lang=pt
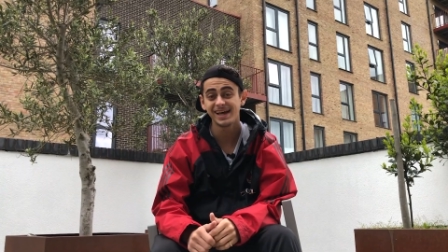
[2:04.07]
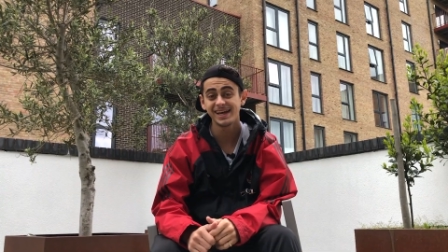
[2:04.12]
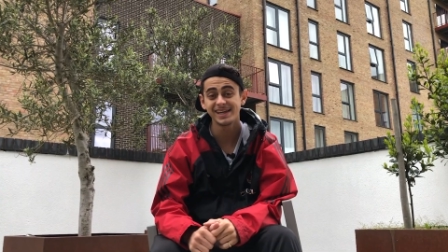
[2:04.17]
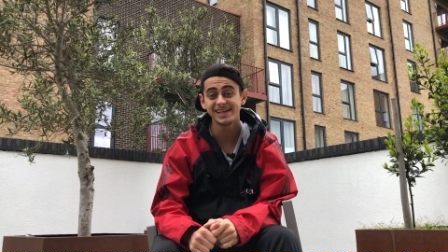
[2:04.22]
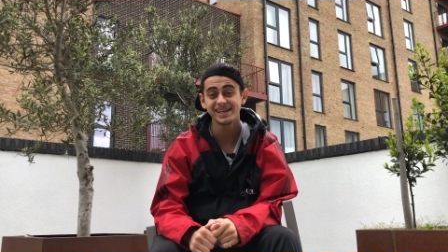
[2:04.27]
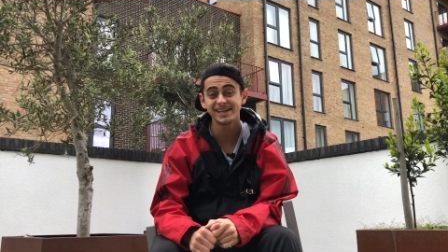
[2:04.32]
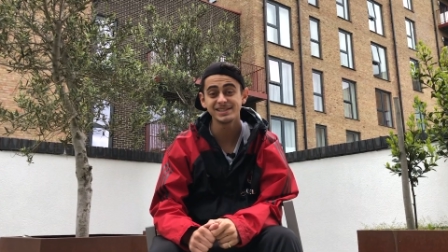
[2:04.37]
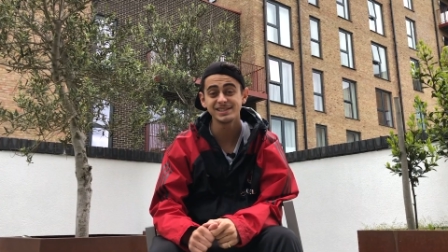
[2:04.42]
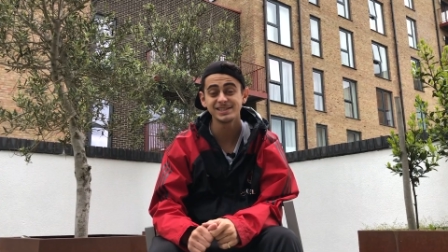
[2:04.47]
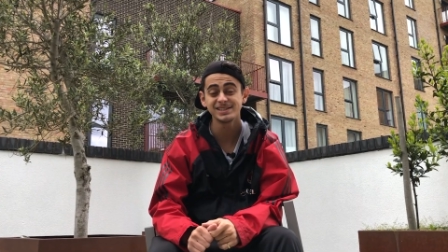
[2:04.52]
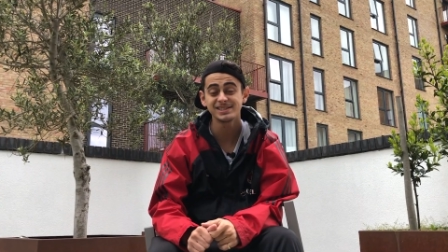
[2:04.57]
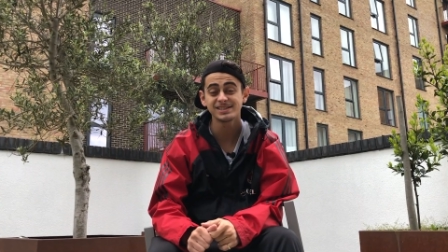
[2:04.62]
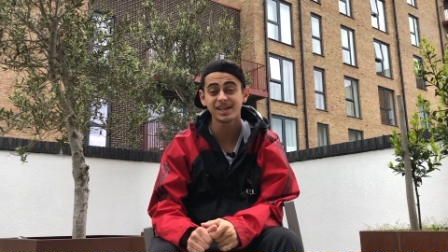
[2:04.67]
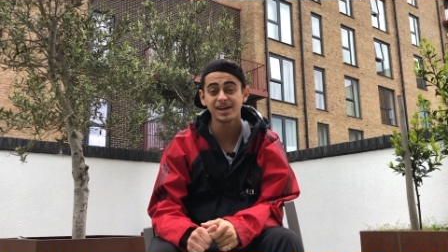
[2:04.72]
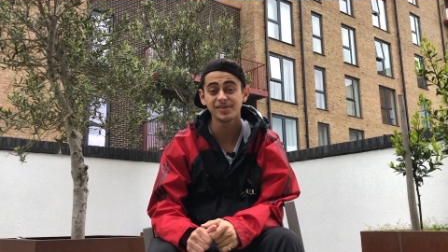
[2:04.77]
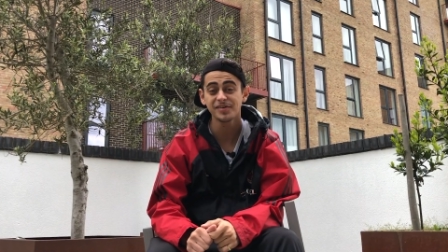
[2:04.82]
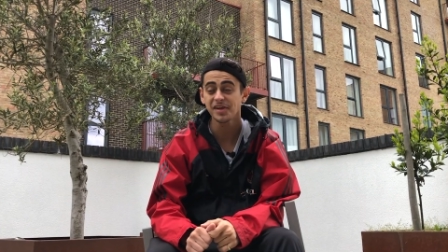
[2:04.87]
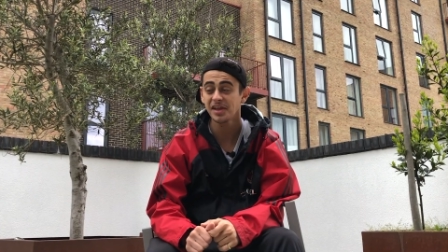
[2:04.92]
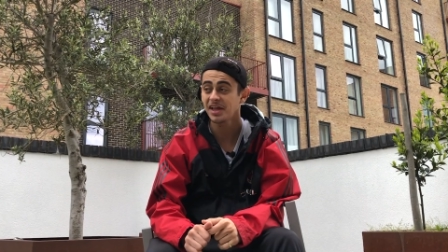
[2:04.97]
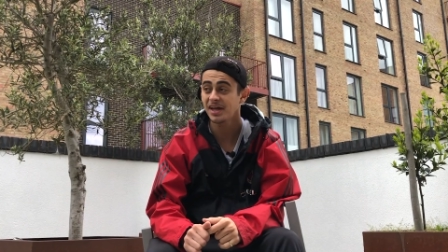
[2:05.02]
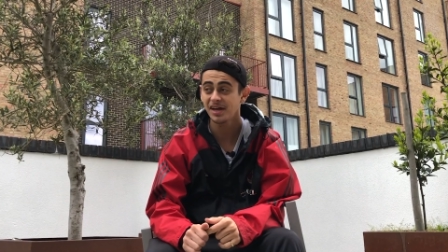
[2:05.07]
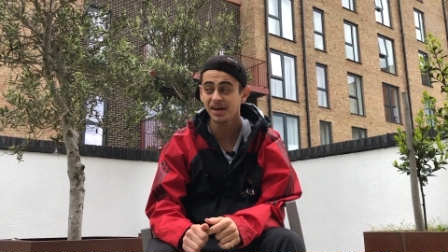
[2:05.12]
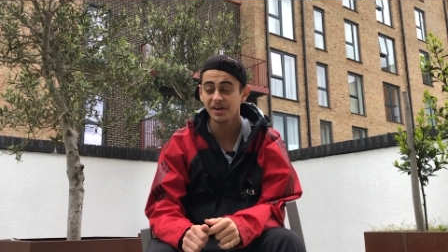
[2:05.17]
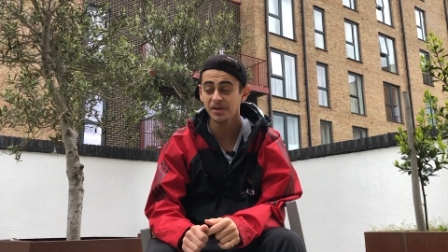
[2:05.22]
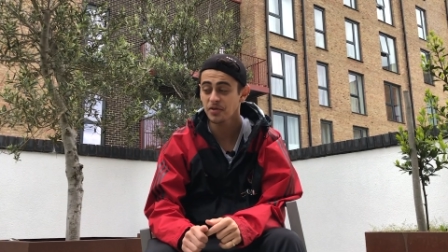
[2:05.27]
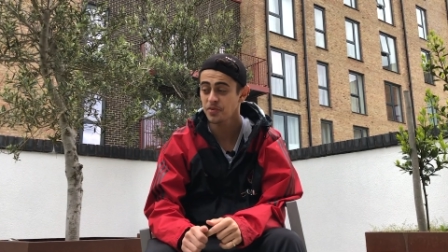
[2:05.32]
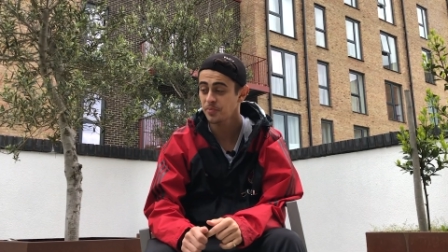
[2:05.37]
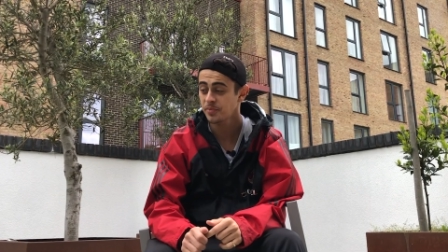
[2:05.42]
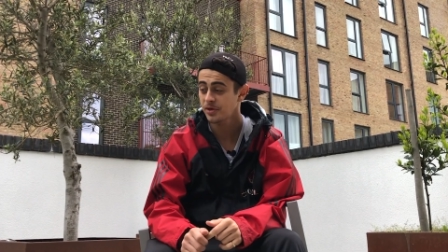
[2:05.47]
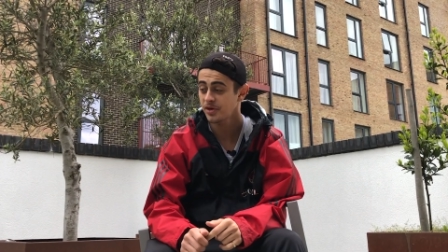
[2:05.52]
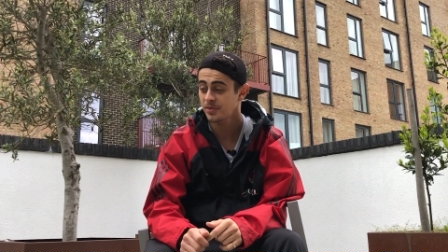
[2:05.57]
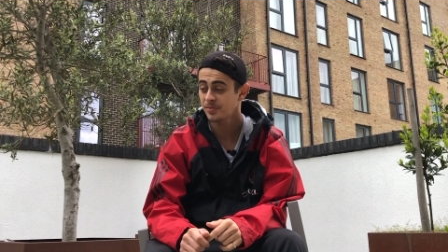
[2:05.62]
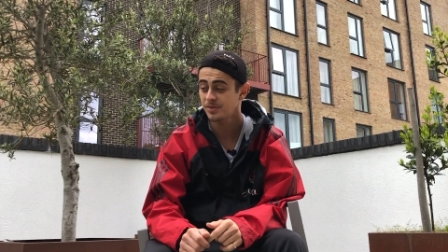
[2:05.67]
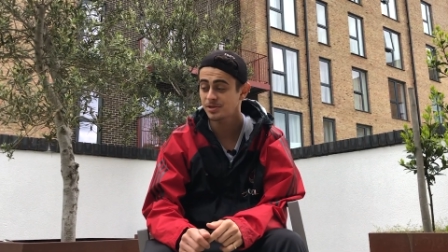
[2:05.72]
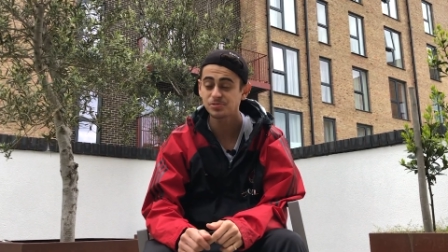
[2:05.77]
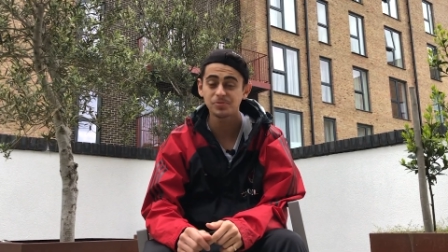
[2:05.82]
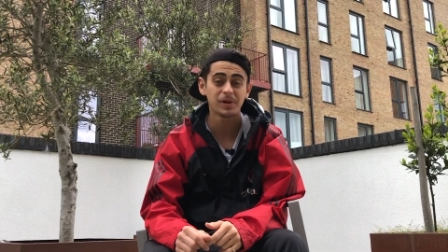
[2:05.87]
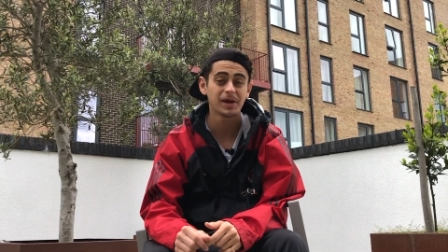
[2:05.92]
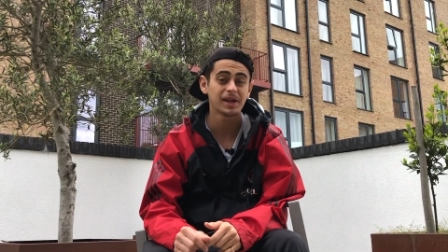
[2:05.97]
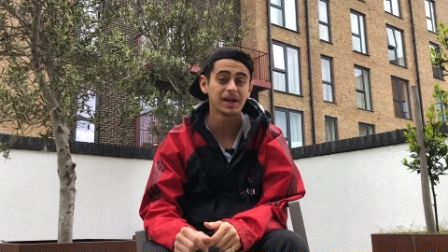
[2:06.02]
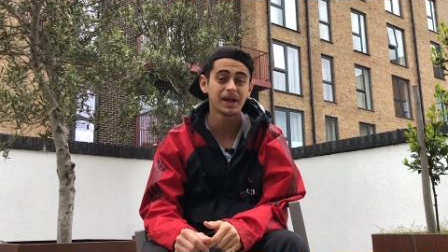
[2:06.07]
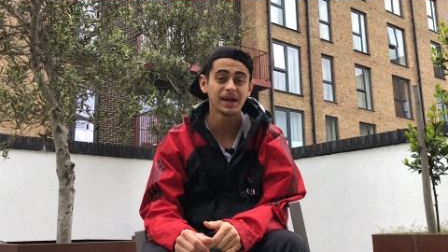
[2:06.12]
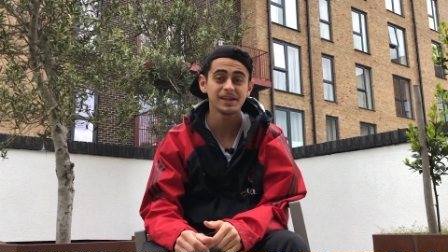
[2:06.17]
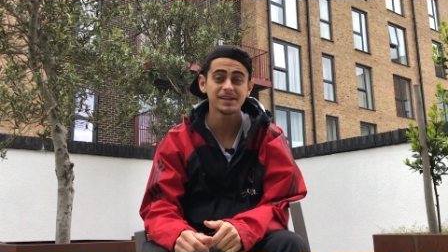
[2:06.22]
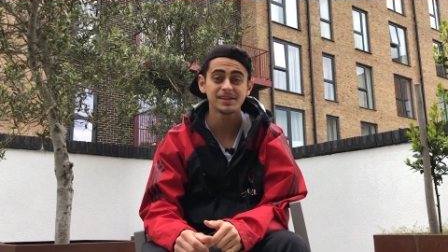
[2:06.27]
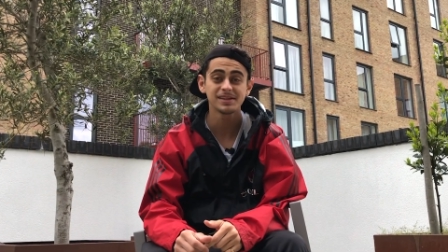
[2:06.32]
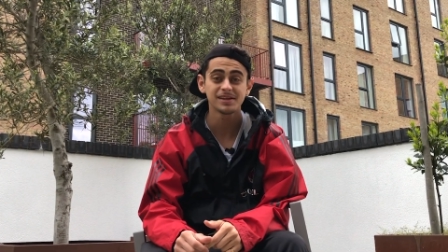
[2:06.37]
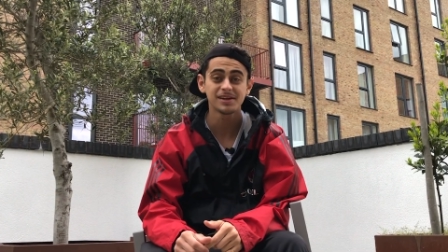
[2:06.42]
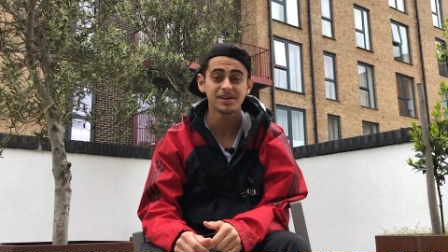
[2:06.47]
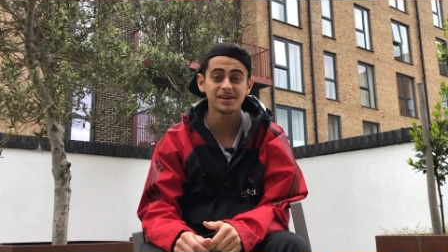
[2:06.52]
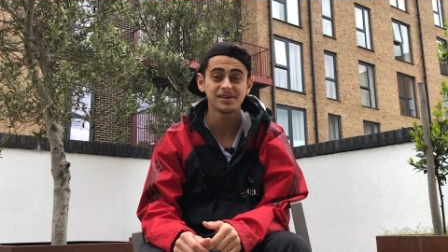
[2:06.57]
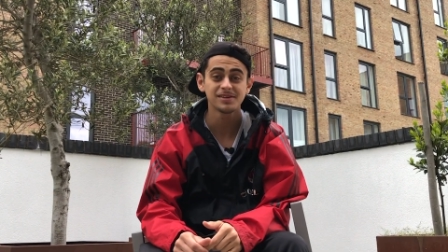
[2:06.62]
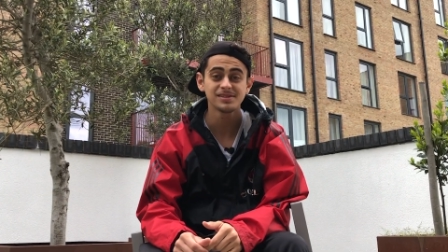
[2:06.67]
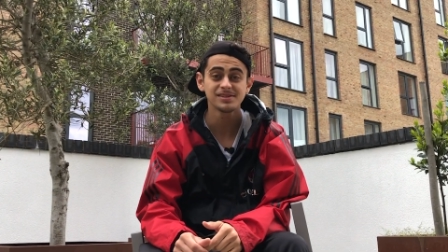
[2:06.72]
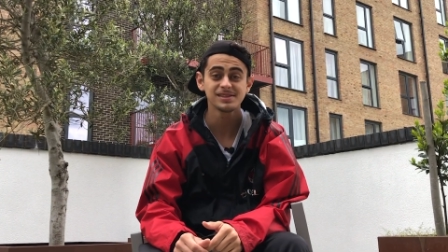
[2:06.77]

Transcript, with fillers: aí a gente tava lá comprando umas paradas e tal,